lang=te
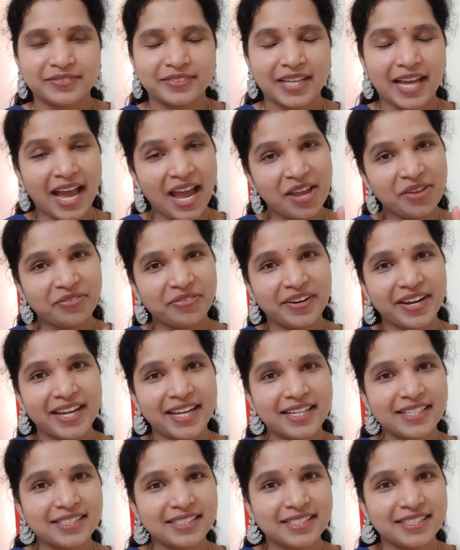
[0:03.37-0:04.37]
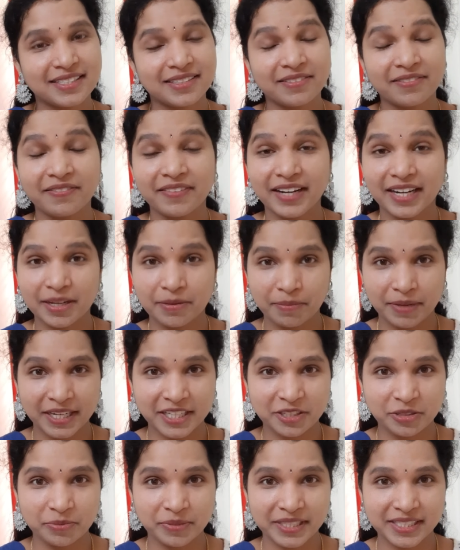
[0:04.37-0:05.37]
హాయ్ ఫ్రెండ్స్ వెల్కమ్
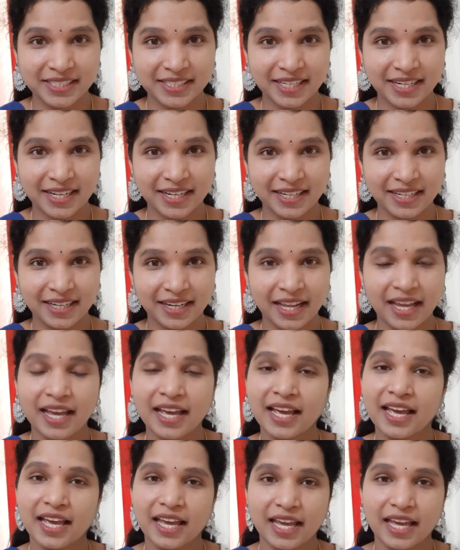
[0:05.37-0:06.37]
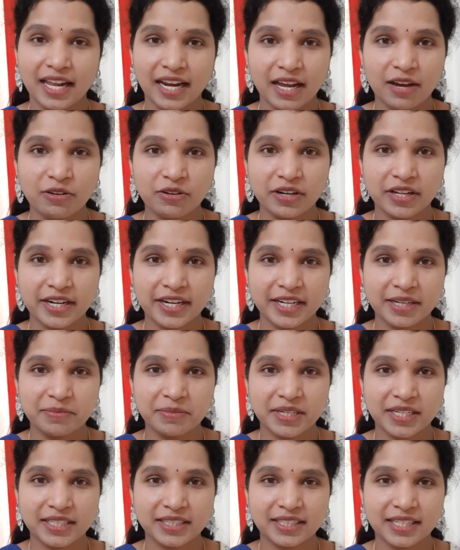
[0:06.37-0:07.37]
బ్యాక్ టు మై ఛానల్ ఎలా ఉన్నారండి
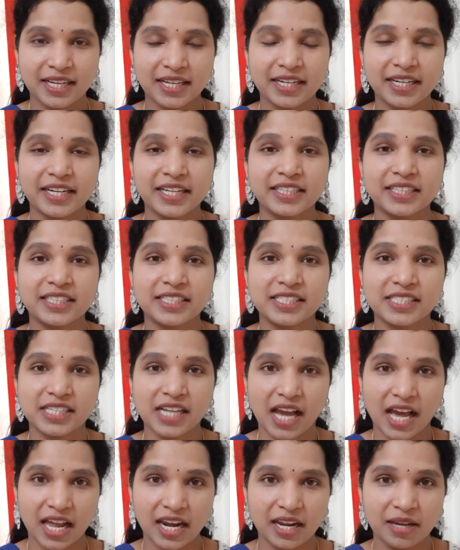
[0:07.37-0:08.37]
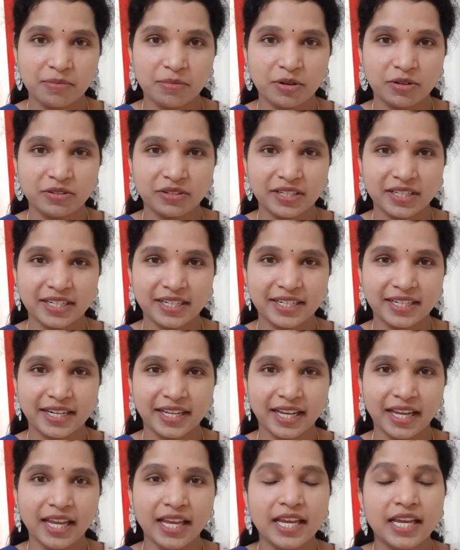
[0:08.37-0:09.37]
మీరంతా నేనైతే చాలా
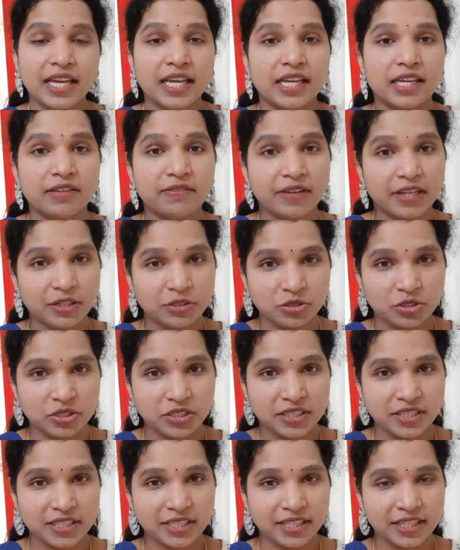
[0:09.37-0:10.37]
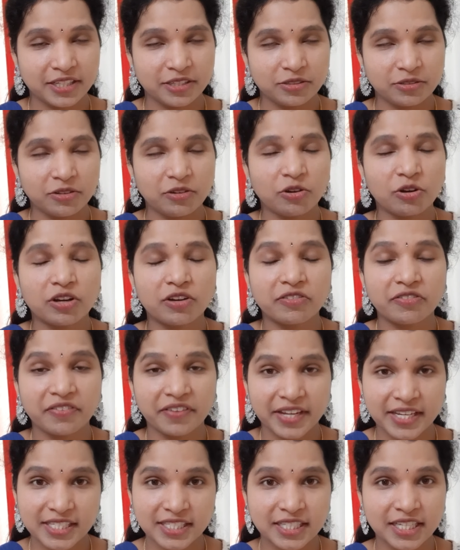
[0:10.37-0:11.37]
బాగున్నానండి ఇవాళ వచ్చేసి నేను ఒక
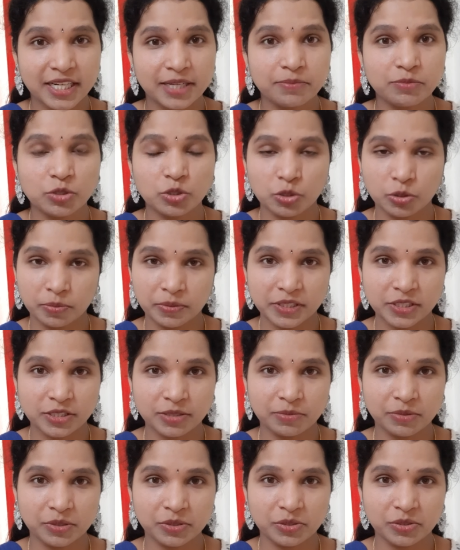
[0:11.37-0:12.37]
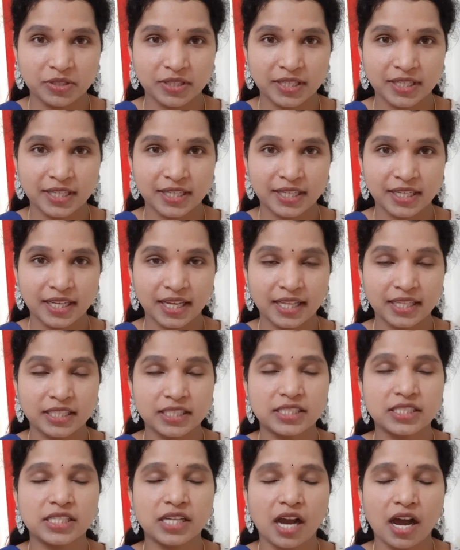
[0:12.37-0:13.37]
ఫేస్ క్రీమ్ చూపించబోతున్నానండి
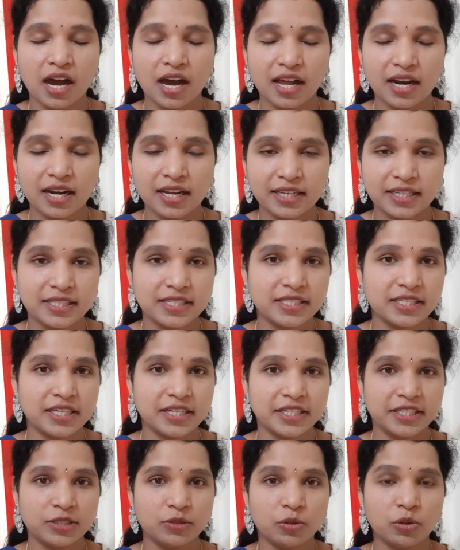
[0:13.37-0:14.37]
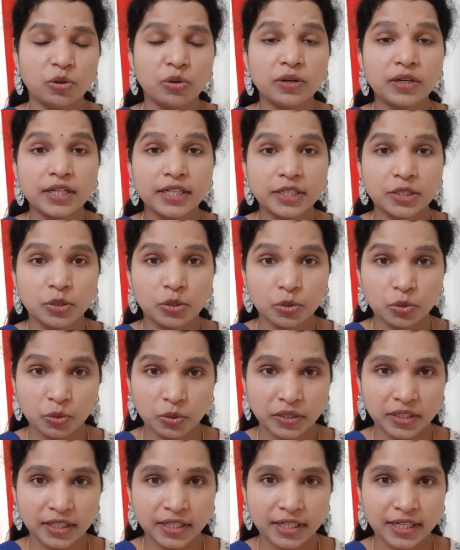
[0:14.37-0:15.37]
అది చాలా ఈజీ అండి ఓన్లీ టూ
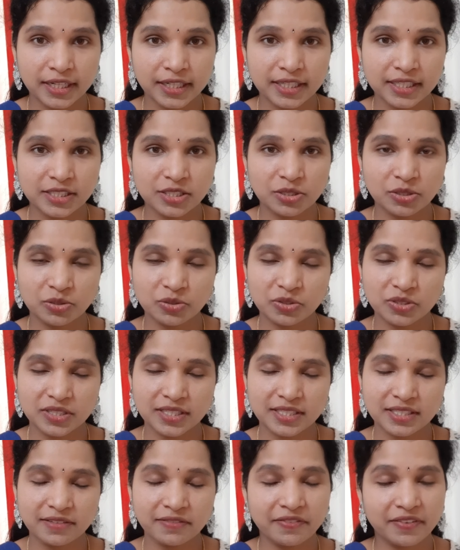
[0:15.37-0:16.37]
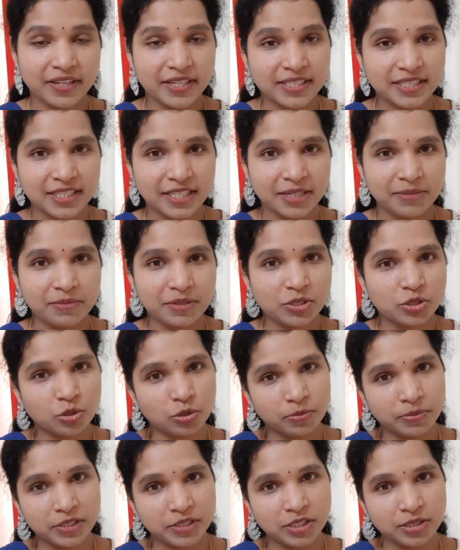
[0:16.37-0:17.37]
ఇంగ్రీడియంట్స్ యూజ్ చేసి ఫేస్ క్రీమ్ నేను
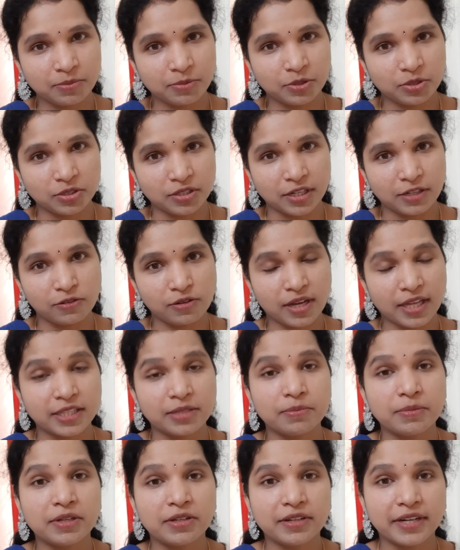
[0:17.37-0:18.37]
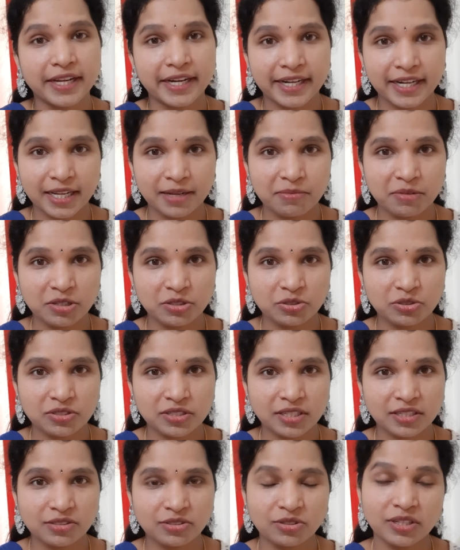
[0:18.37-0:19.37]
చూపించబోతున్నాను అది మీరు డే టైంలో యూజ్
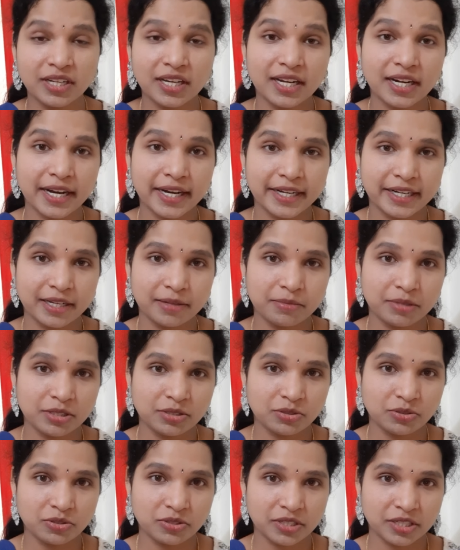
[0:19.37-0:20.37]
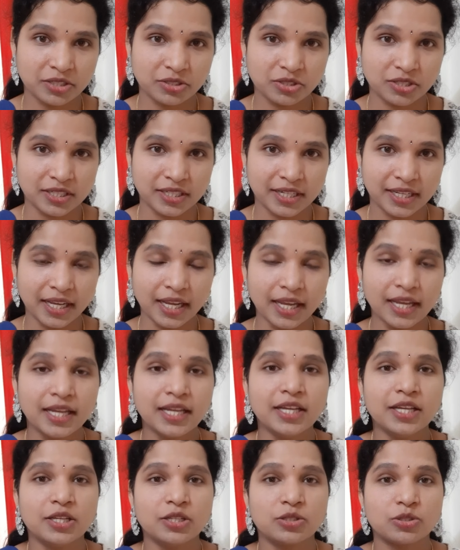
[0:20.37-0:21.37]
చేయొచ్చు ఇంకా నైట్ టైంలో యూజ్ చేయొచ్చండి
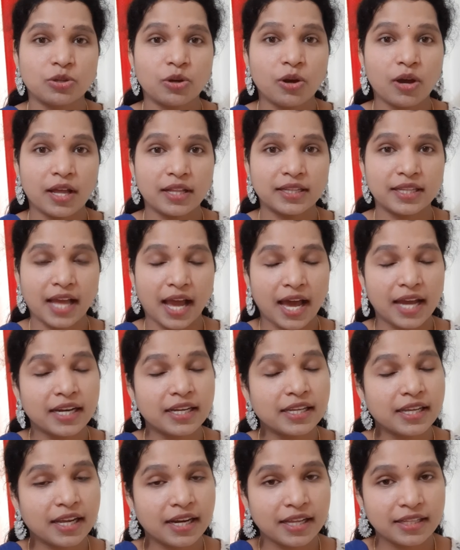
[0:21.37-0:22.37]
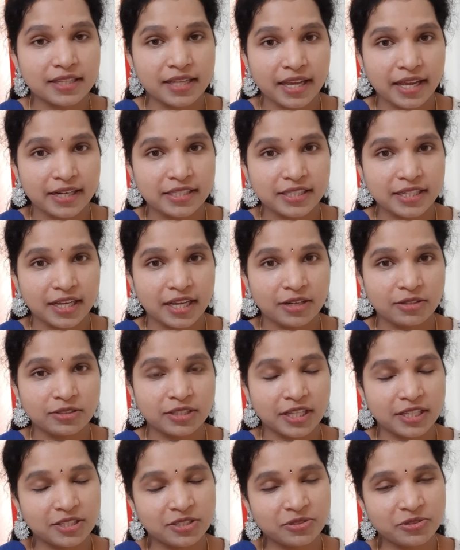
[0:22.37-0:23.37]
సో దాన్ని ఎలా తయారు చేయాలో
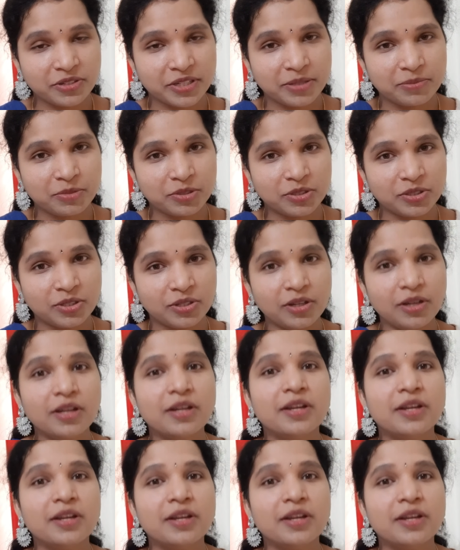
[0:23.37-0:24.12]
తెలుసుకునే ముందు